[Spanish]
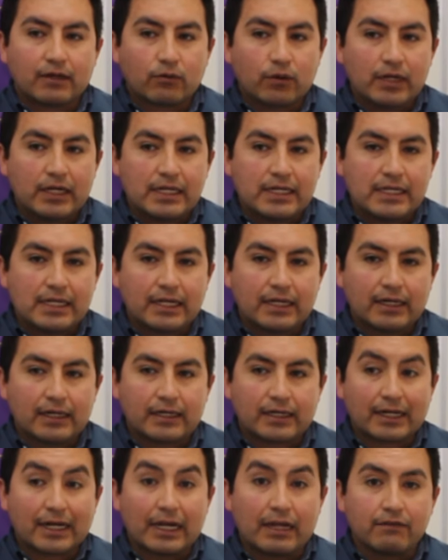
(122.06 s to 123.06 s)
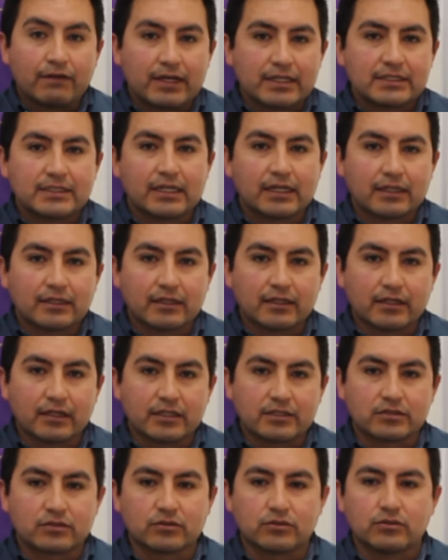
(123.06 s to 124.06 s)
¿cuál es la relevancia que tiene
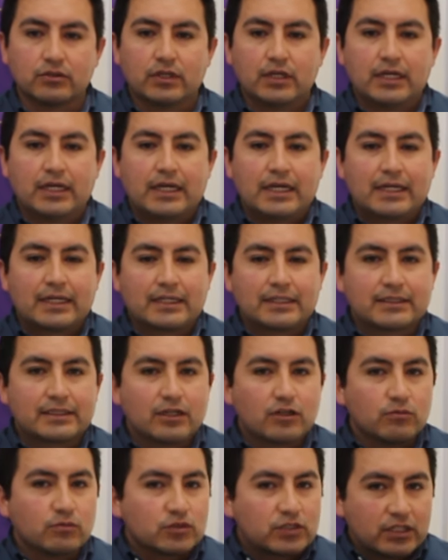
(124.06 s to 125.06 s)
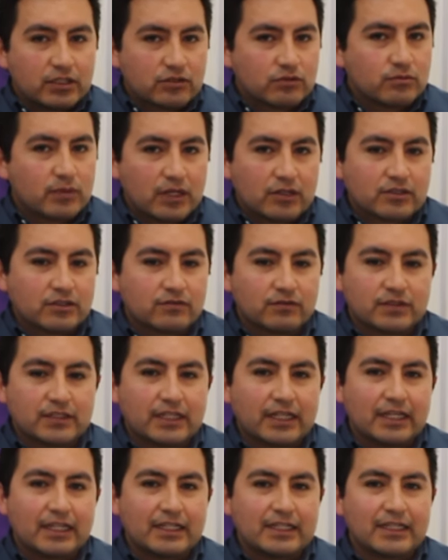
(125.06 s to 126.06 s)
esto? que es que como seres humanos al
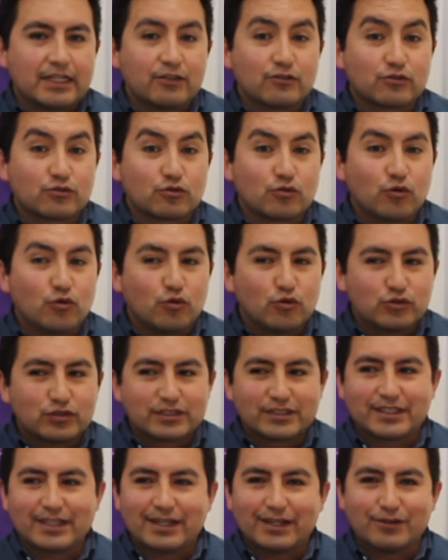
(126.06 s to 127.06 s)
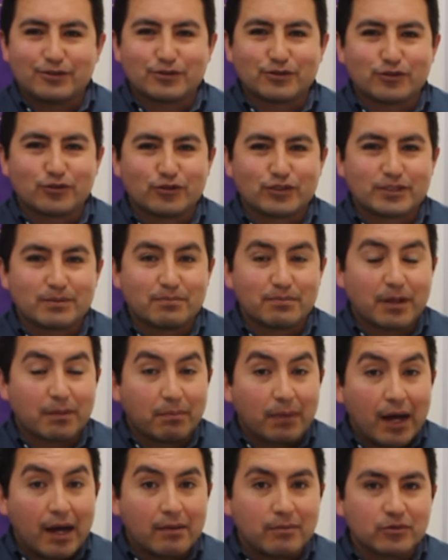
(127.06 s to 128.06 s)
final del día nos gusta o nos
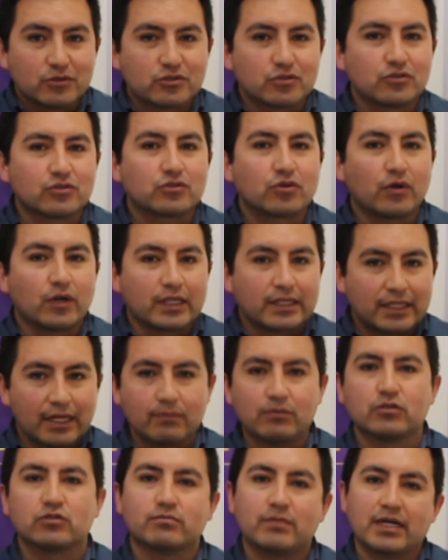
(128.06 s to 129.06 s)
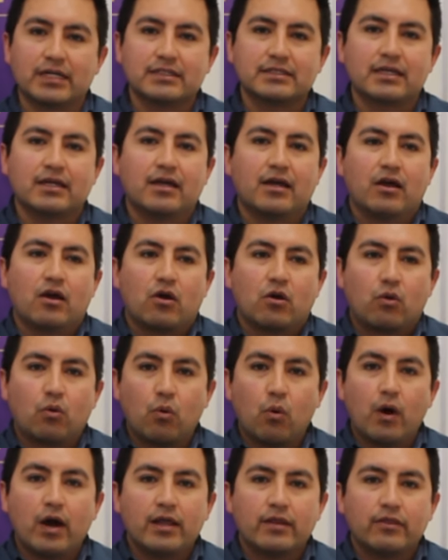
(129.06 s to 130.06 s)
empapamos o nos conectamos más
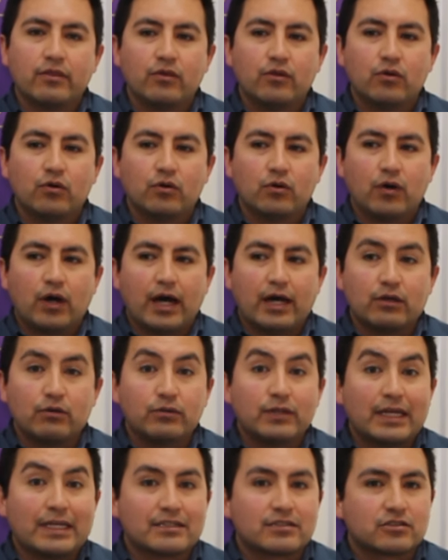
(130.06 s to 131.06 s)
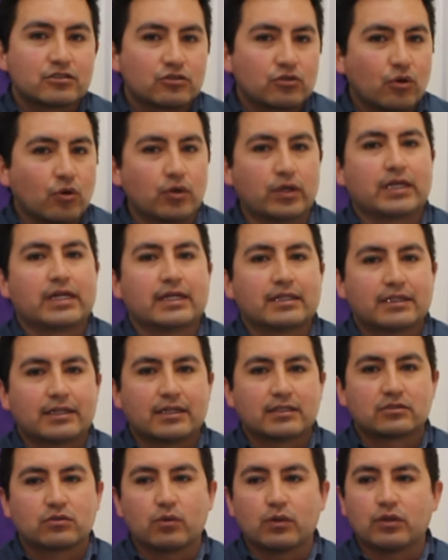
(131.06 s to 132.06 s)
cuando hay una historia
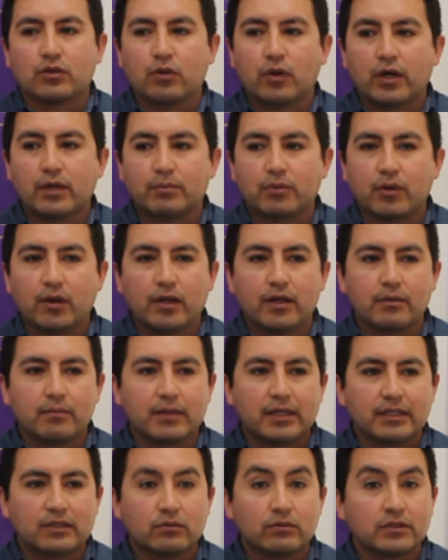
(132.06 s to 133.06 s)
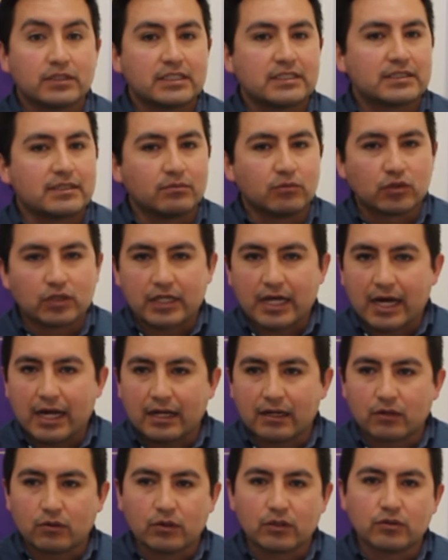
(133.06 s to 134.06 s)
atrás, cuando hay probablemente un
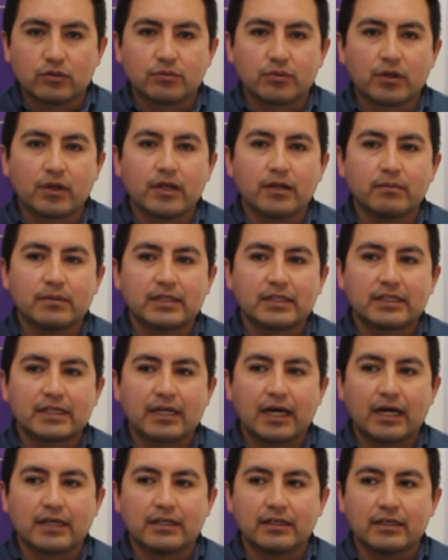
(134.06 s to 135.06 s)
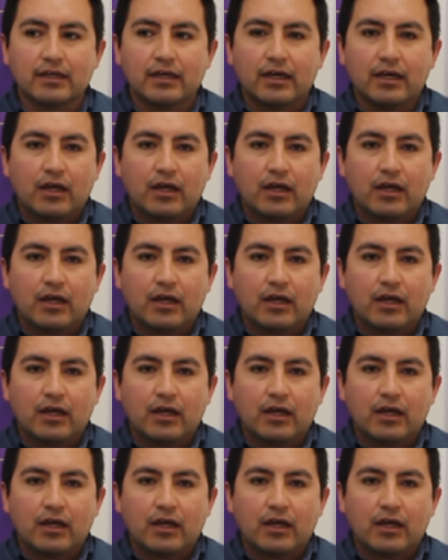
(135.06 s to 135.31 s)
testimonial, cuando probablemente hay